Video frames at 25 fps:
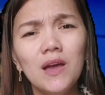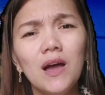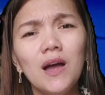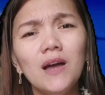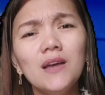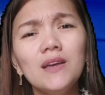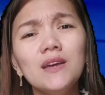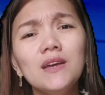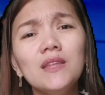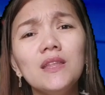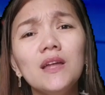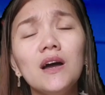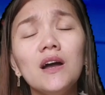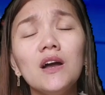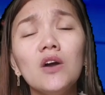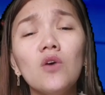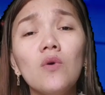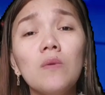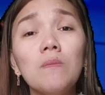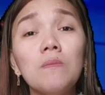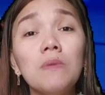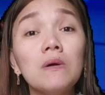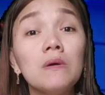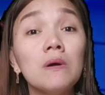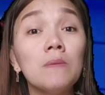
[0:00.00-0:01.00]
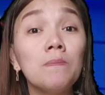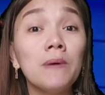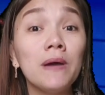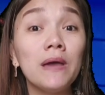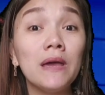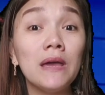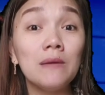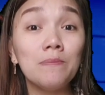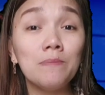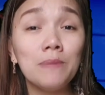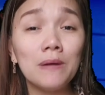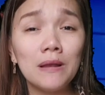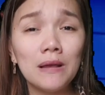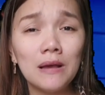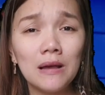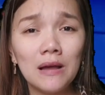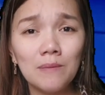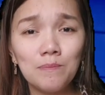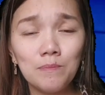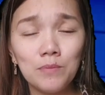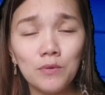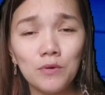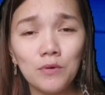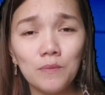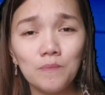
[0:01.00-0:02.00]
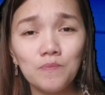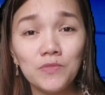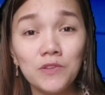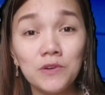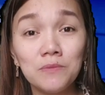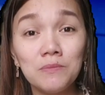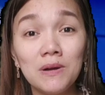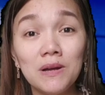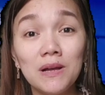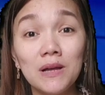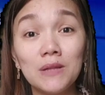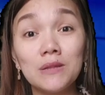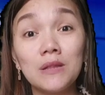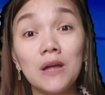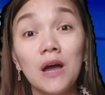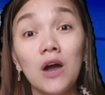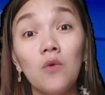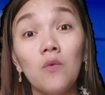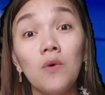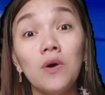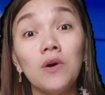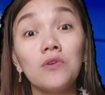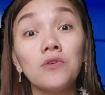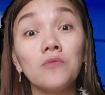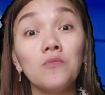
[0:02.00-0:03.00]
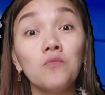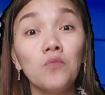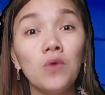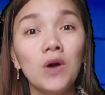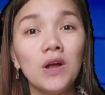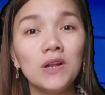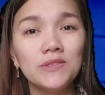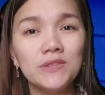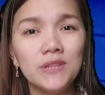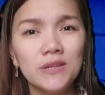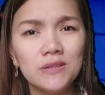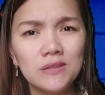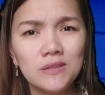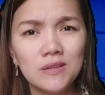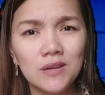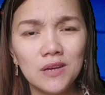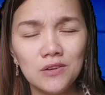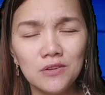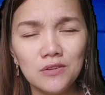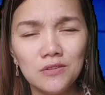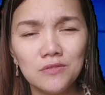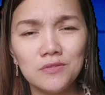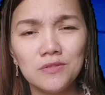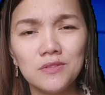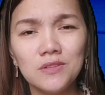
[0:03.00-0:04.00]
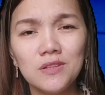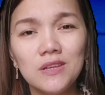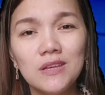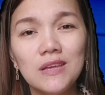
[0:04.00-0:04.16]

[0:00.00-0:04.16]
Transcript: ang ginagawang pagkapaepal nga po ng mag-asawang Romualdez ngayon.